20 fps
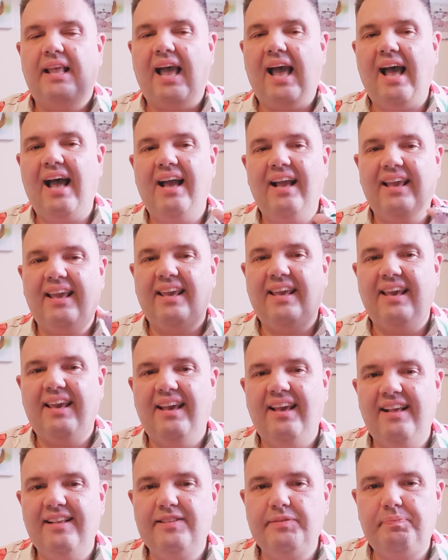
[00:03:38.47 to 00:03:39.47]

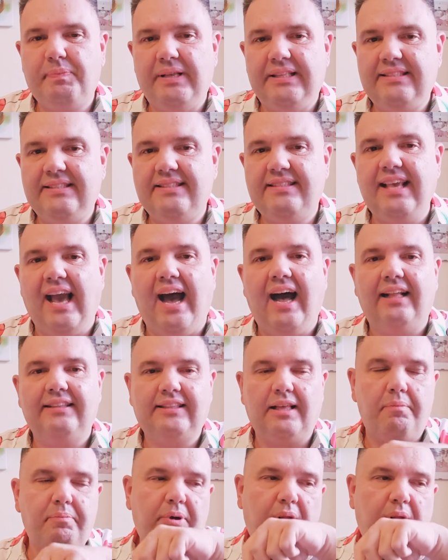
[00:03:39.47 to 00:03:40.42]
anche speziata,